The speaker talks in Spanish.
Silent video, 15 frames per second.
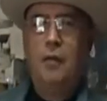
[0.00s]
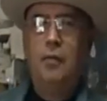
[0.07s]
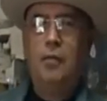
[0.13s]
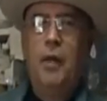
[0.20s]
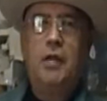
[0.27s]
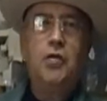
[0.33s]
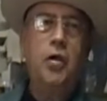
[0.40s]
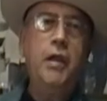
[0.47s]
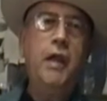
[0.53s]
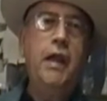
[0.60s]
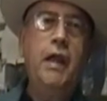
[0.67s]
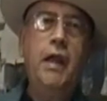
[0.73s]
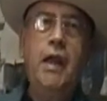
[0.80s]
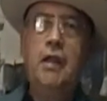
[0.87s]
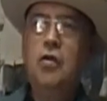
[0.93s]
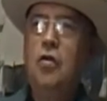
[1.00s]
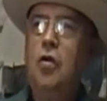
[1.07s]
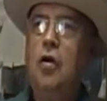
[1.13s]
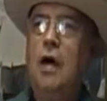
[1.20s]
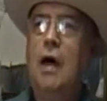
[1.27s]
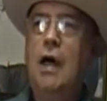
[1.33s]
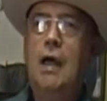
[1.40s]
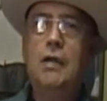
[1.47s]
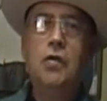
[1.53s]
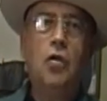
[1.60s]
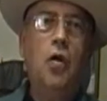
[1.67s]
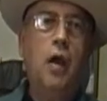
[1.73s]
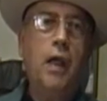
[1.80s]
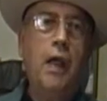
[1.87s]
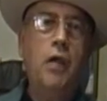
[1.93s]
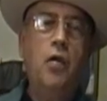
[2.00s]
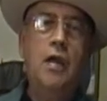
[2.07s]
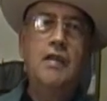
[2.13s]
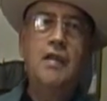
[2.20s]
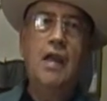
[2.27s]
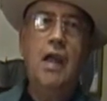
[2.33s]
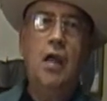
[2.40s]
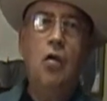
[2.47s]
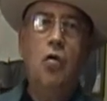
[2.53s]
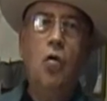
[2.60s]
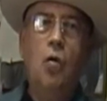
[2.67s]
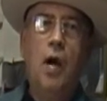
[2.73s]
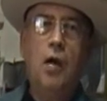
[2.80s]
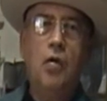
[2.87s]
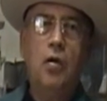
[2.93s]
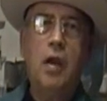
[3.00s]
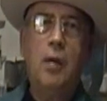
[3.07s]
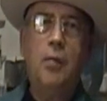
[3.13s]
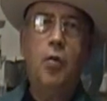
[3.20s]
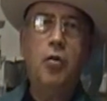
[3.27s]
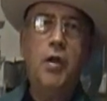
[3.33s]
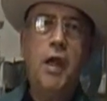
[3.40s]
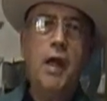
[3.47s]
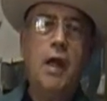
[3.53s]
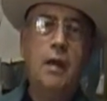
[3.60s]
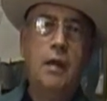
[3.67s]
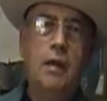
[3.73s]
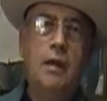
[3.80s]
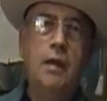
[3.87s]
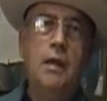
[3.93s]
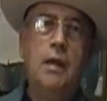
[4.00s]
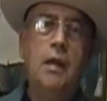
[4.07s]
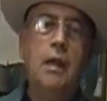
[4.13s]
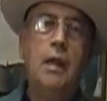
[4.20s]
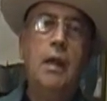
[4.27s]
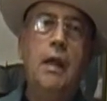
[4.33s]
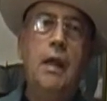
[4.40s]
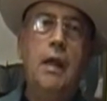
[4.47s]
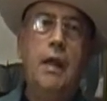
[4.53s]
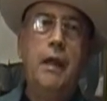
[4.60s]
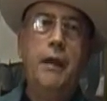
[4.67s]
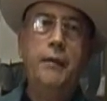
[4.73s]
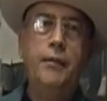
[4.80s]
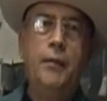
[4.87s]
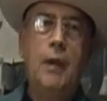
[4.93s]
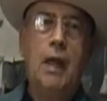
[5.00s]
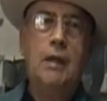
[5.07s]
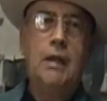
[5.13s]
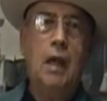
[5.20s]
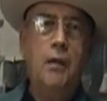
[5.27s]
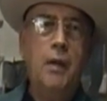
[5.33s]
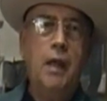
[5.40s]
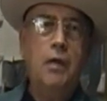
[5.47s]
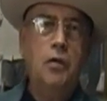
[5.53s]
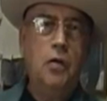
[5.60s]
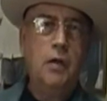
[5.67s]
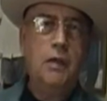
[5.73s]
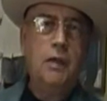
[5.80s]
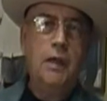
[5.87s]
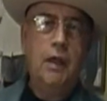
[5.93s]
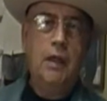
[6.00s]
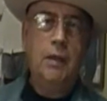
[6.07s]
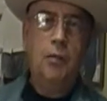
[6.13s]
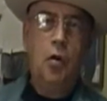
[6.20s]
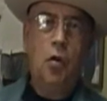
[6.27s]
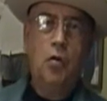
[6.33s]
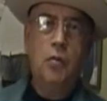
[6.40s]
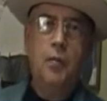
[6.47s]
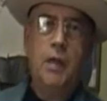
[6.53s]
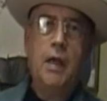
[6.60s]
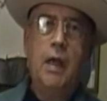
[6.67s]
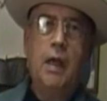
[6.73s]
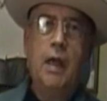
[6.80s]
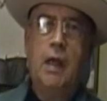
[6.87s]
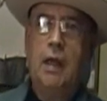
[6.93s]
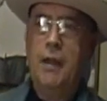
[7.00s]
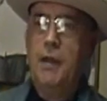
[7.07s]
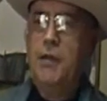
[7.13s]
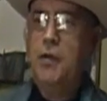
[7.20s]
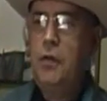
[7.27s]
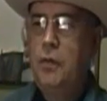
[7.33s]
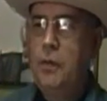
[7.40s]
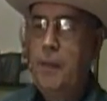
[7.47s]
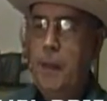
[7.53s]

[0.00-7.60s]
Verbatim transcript: Me estoy dirigiendo a todos aquellos exiliados cubanos que pudieran eh, estar viendo este blog Villa Granadillo.